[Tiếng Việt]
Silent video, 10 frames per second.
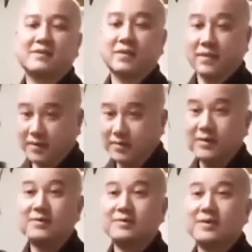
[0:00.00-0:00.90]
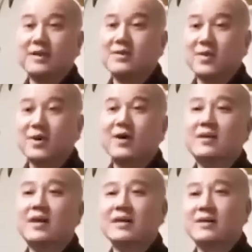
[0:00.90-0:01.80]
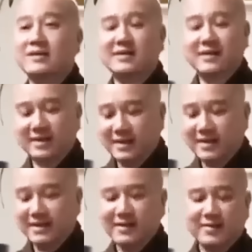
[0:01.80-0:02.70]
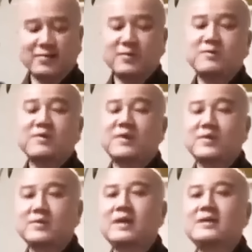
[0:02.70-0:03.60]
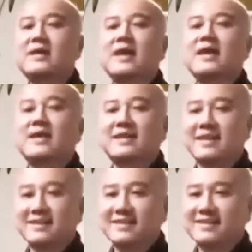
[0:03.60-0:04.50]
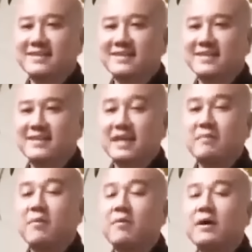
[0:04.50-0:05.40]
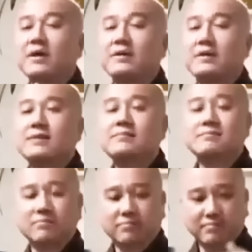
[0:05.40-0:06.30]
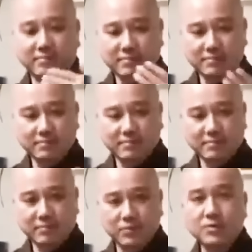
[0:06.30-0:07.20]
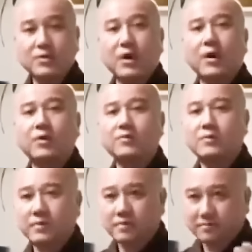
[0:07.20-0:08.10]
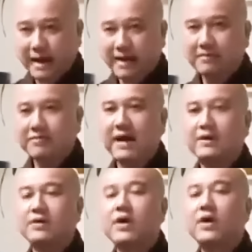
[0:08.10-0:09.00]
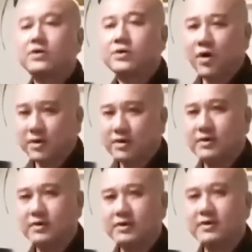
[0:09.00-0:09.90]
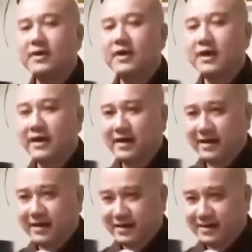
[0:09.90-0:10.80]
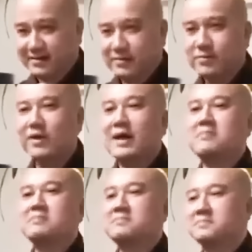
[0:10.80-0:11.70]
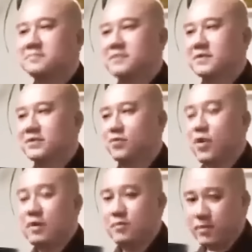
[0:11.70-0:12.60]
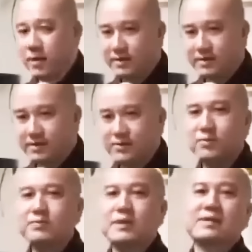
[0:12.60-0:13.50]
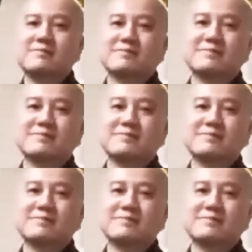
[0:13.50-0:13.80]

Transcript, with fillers: Hiểu được cái chỗ đó thì quý vị hiểu chẩn tế là gì? Là một hình thức cứu độ, ban phát cho người trong cõi âm qua một hình thức cúng kiến.